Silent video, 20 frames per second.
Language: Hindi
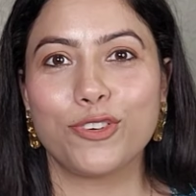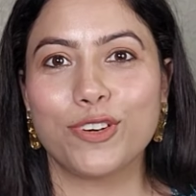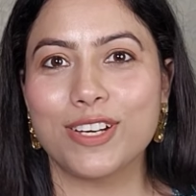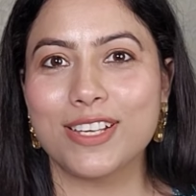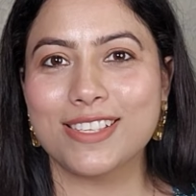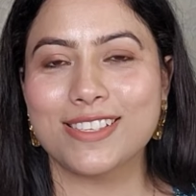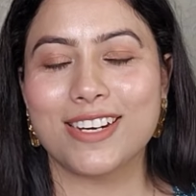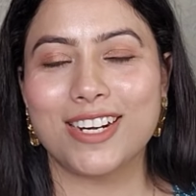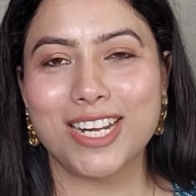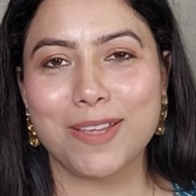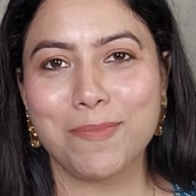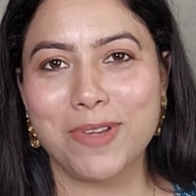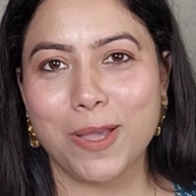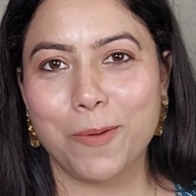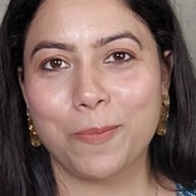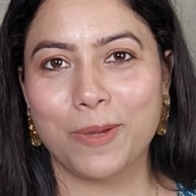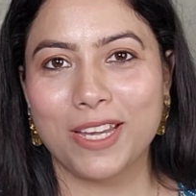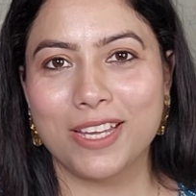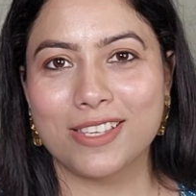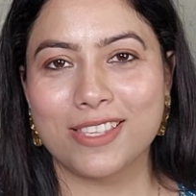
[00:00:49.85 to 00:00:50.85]
फर्स्ट साड़ी मैं
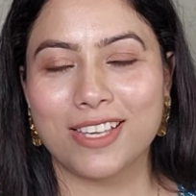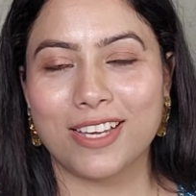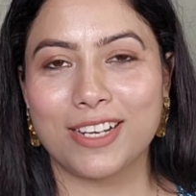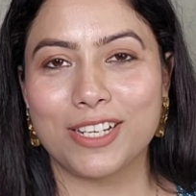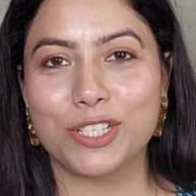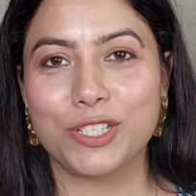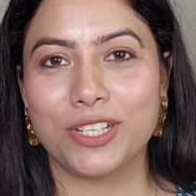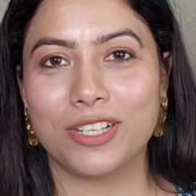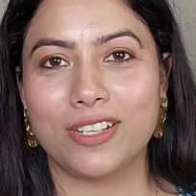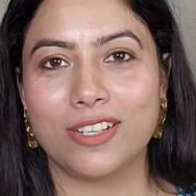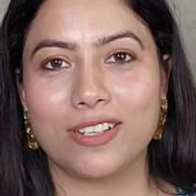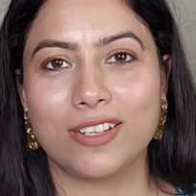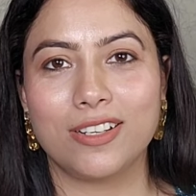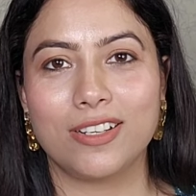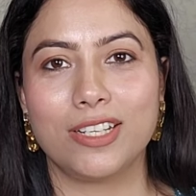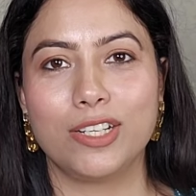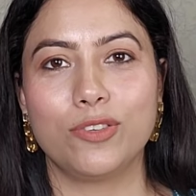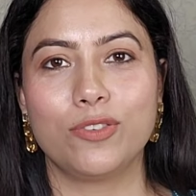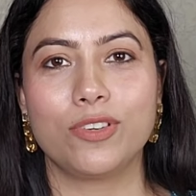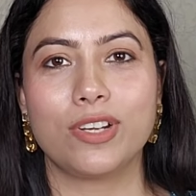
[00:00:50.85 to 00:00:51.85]
आपके साथ शेयर
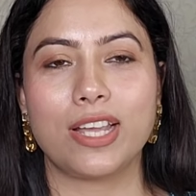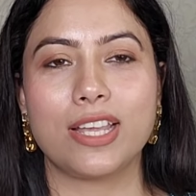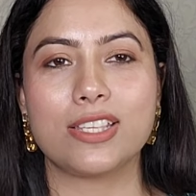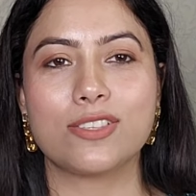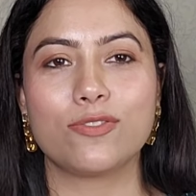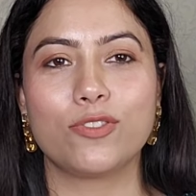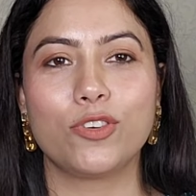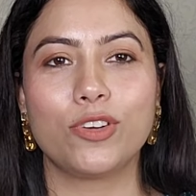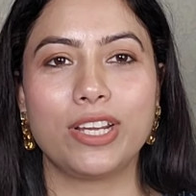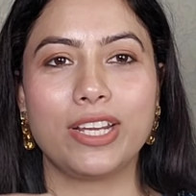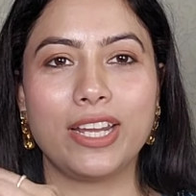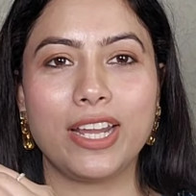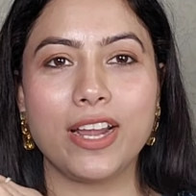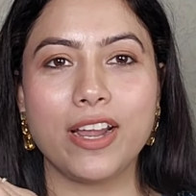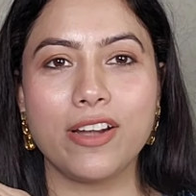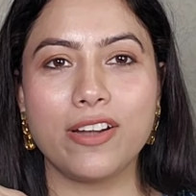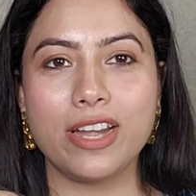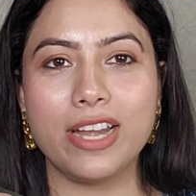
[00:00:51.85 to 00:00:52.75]
कर रही हूँ गाइज वो है ये